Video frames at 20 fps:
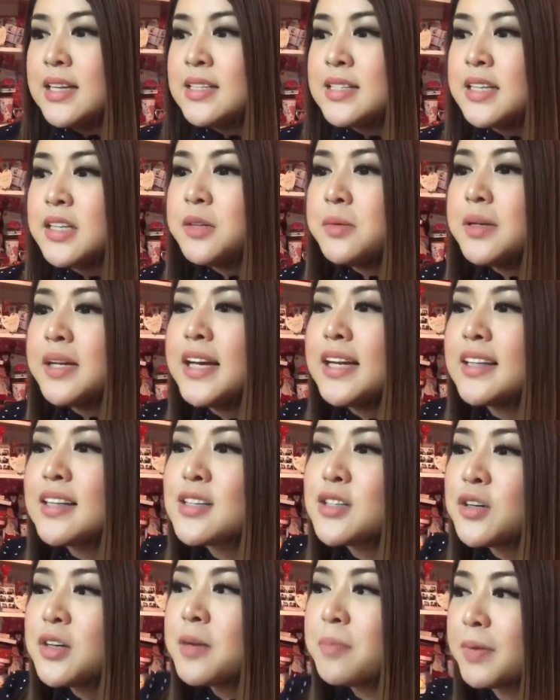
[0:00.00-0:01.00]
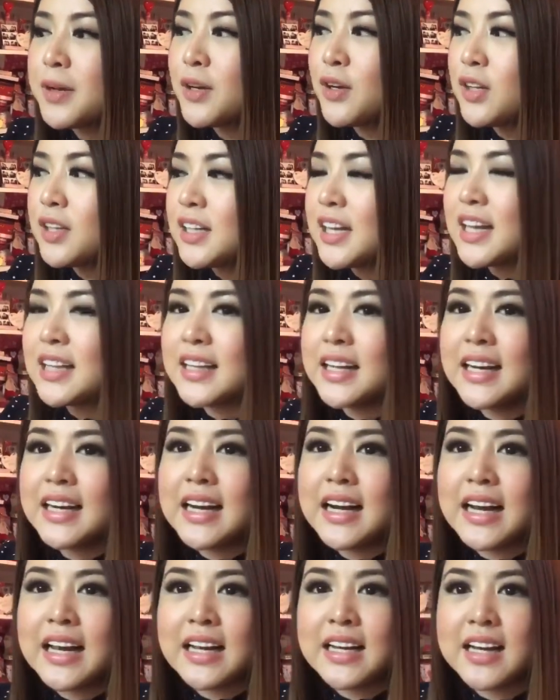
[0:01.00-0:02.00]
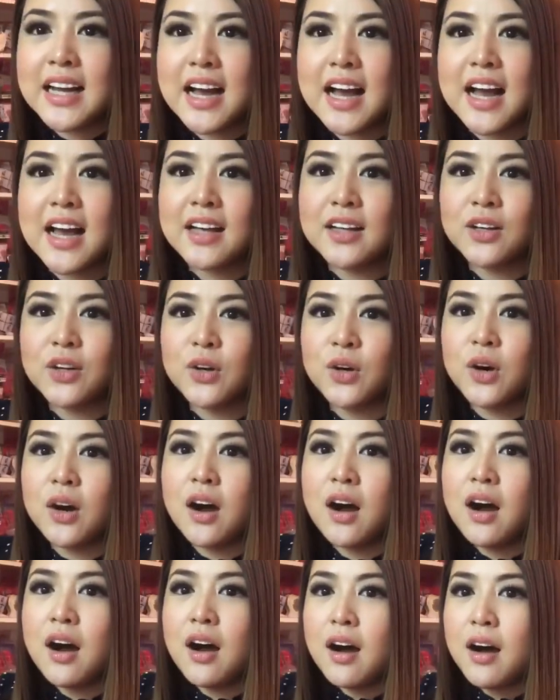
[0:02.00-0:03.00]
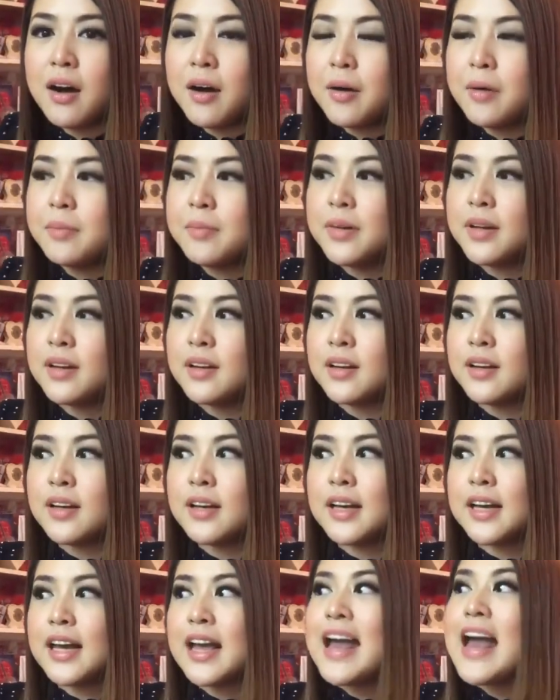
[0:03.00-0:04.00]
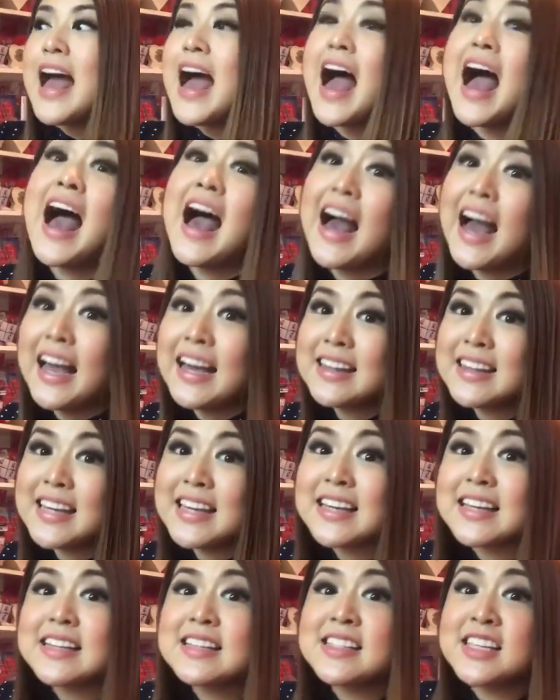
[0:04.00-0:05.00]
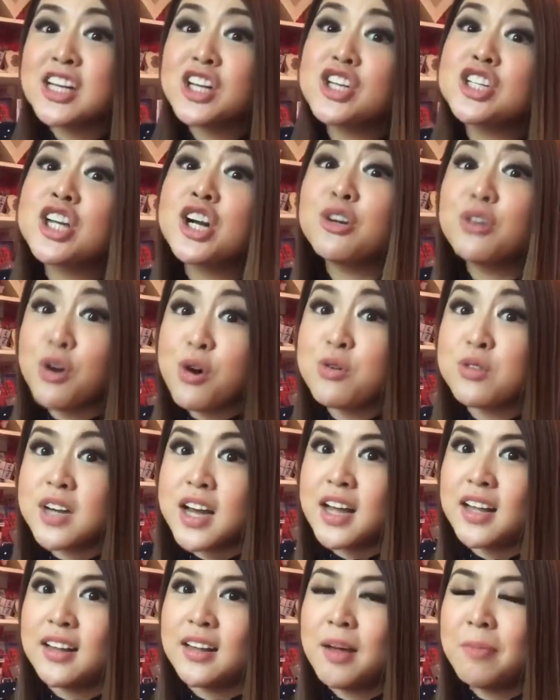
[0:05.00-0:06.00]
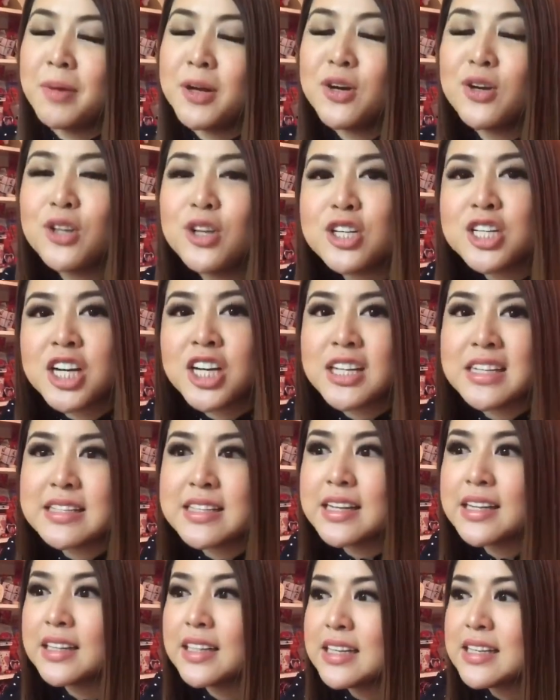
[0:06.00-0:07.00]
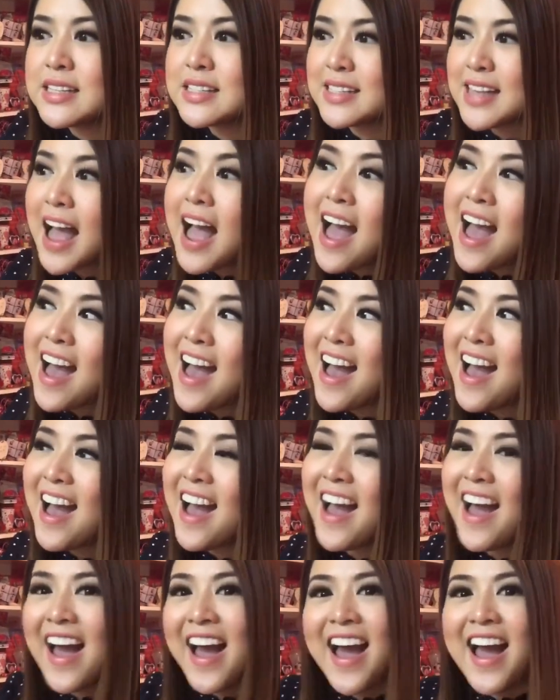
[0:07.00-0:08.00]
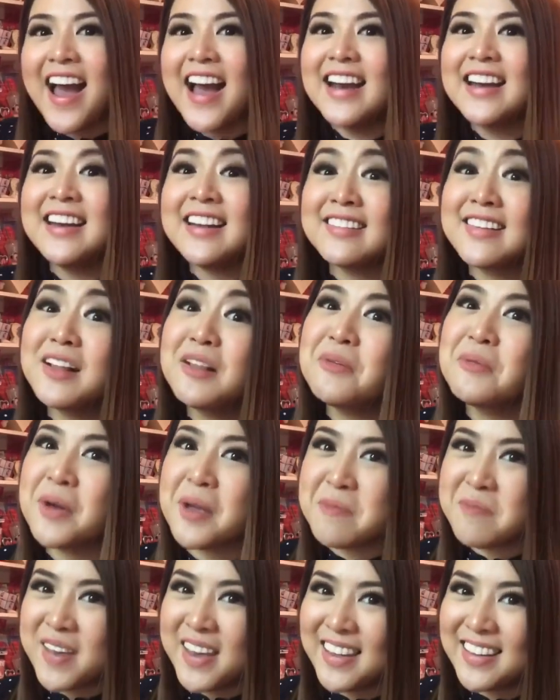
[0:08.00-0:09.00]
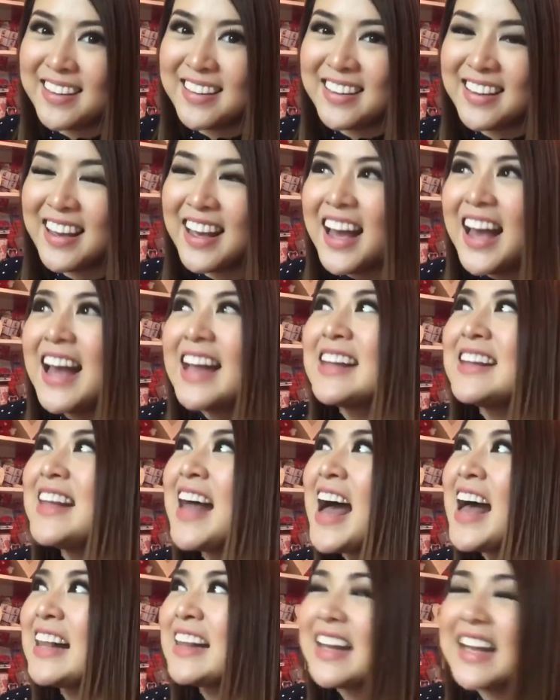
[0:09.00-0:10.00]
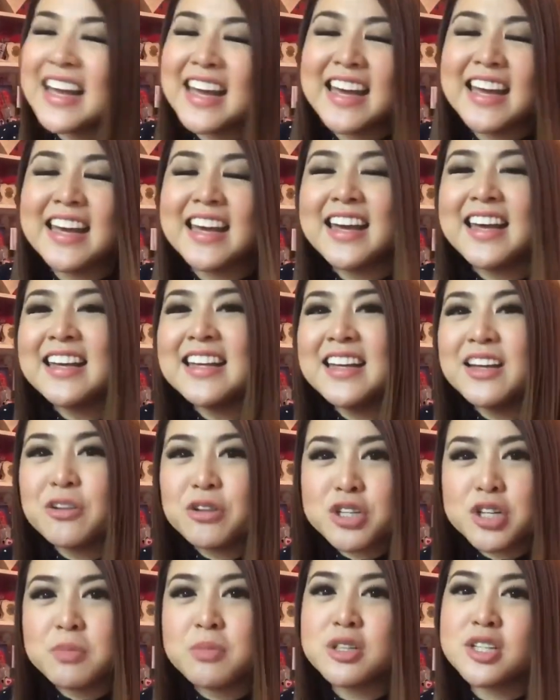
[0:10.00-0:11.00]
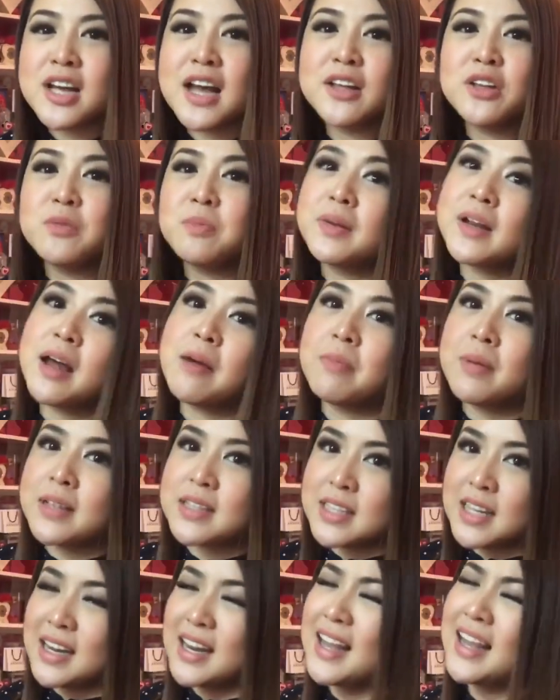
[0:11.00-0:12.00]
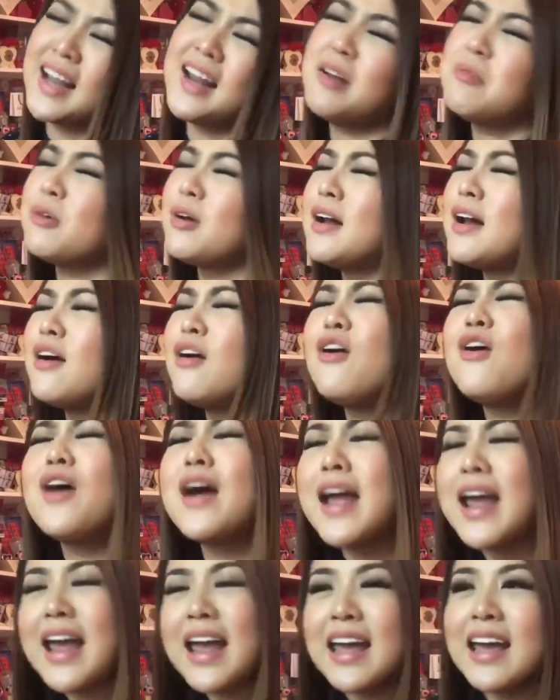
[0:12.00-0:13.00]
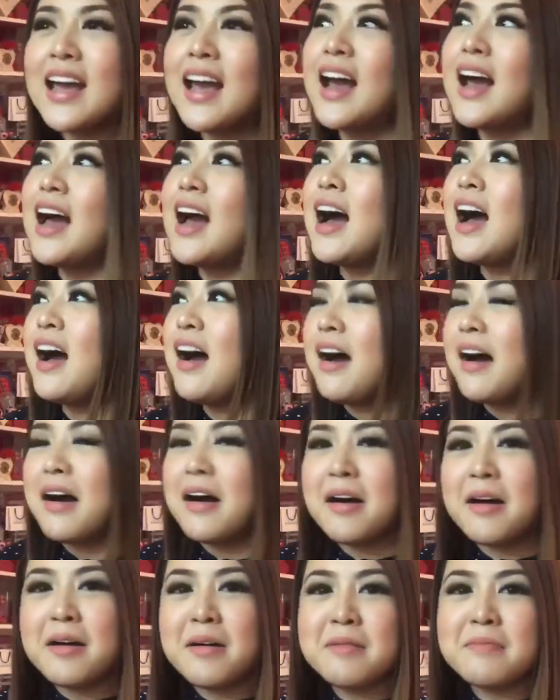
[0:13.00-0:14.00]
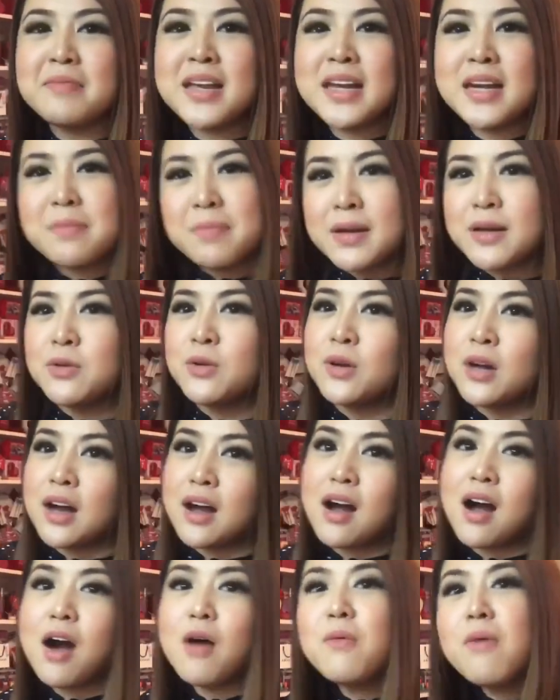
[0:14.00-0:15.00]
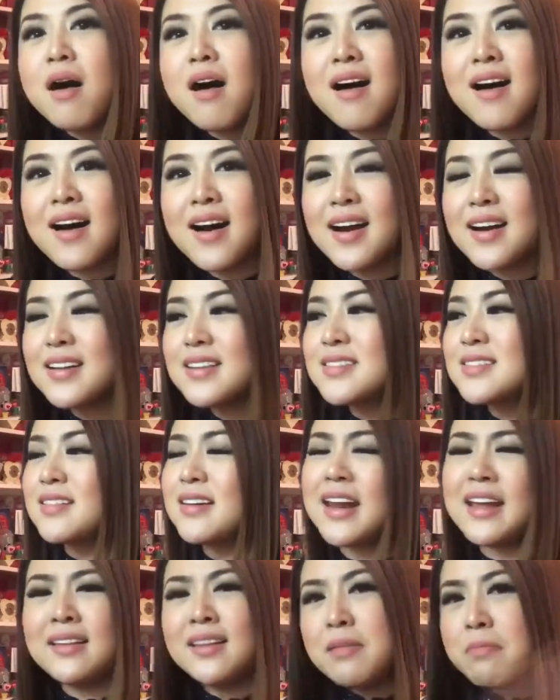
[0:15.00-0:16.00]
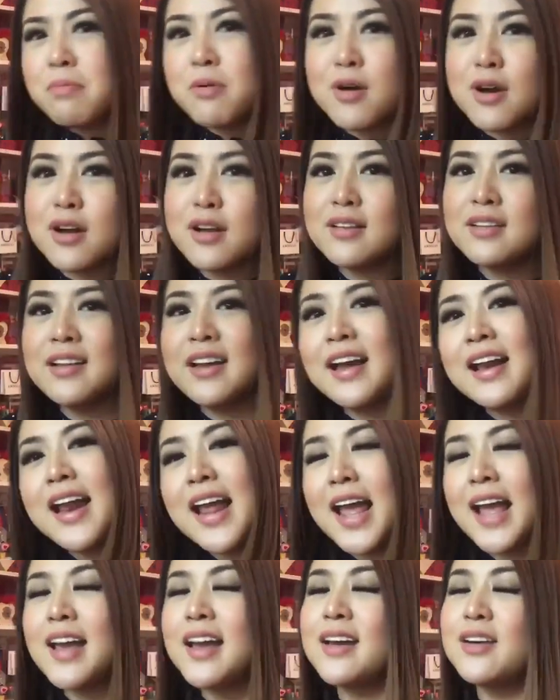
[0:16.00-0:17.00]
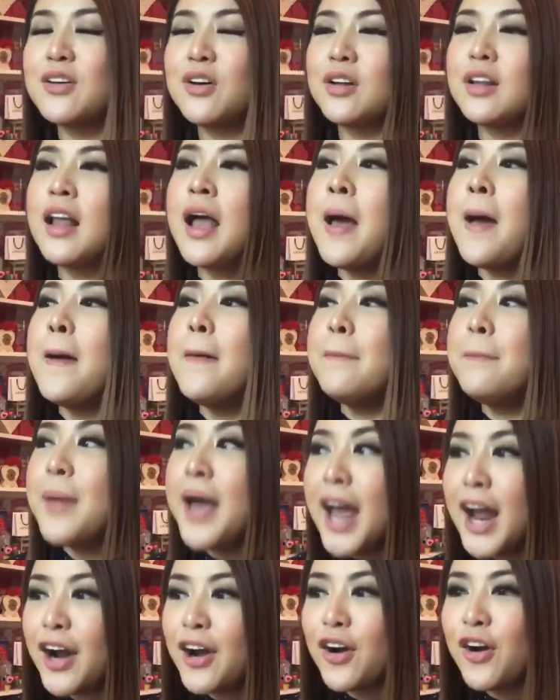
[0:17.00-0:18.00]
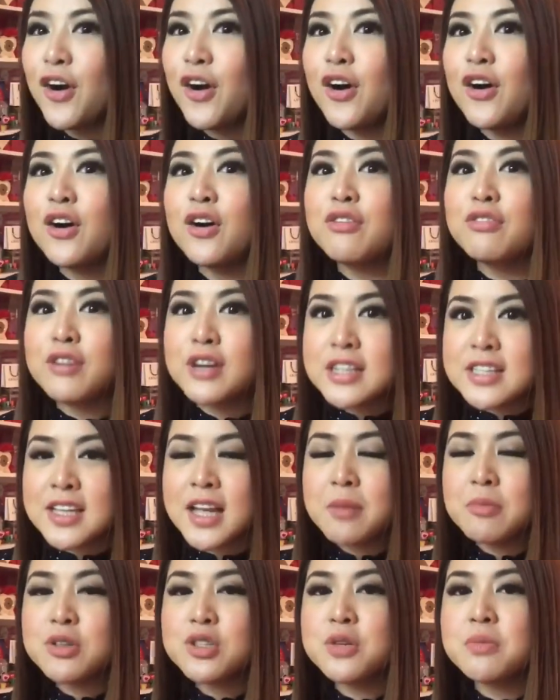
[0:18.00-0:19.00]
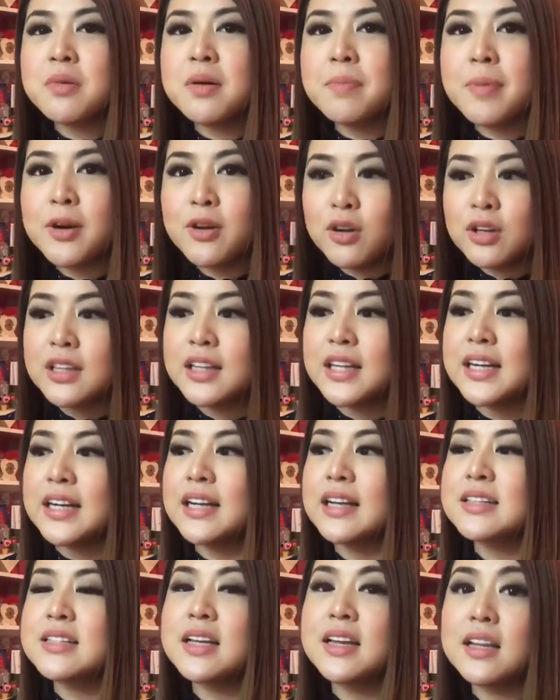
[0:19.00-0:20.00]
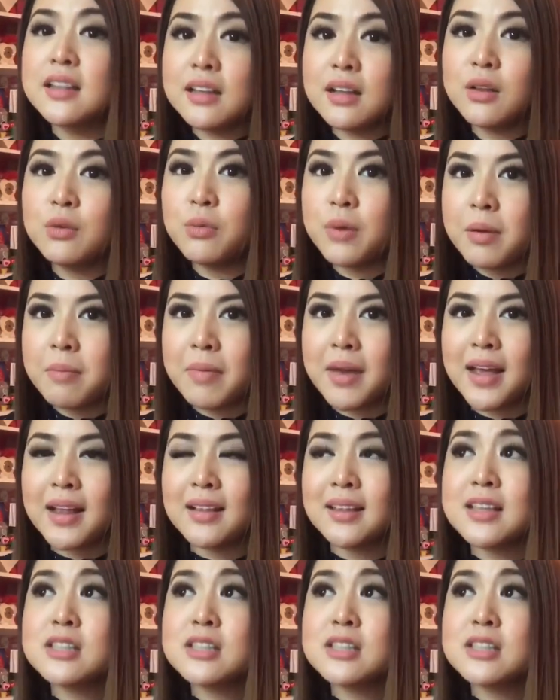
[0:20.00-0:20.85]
Sino yung latest ko napanood na talagang hinangaan ko? Um, ah, I think Saoirse Ronan. Napanood ko siya recently sa Little Women. Dati, hindi ko siya masyado pinapansin. Like, alam ko lang, okay, ah, uh, na panalunan kang awards, Lady Bird, galing, ganun. Pero, first time ko siyang mapanood talaga sa Little Women.